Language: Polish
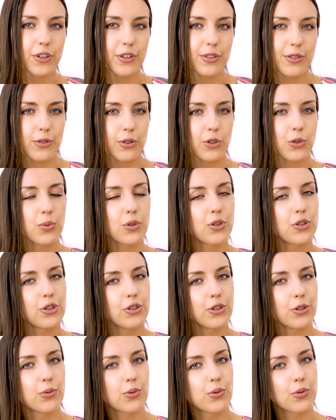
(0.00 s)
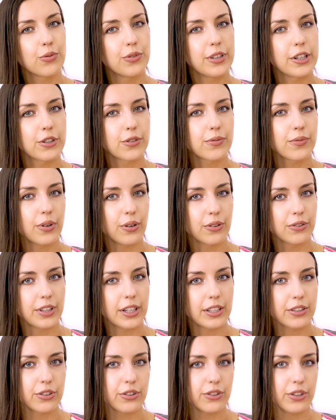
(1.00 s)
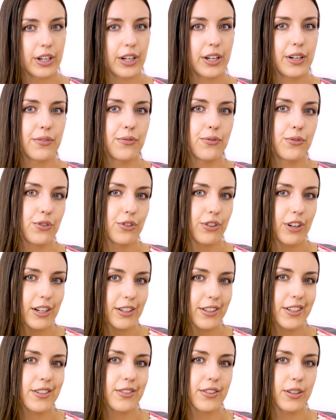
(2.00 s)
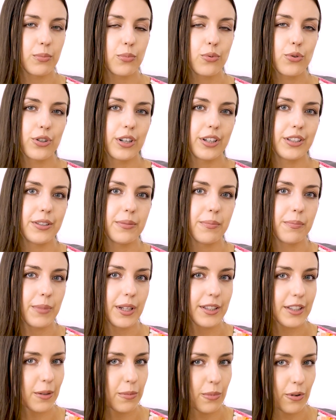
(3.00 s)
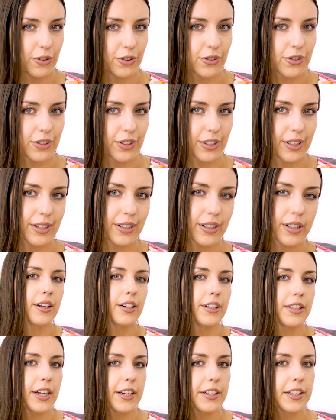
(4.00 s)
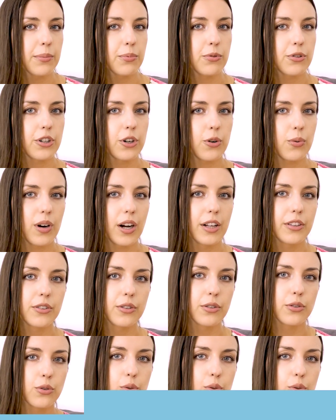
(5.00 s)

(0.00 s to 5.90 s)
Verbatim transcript: często słyszy się również w kontekście wszelkich zaburzeń metabolicznych, jak na przykład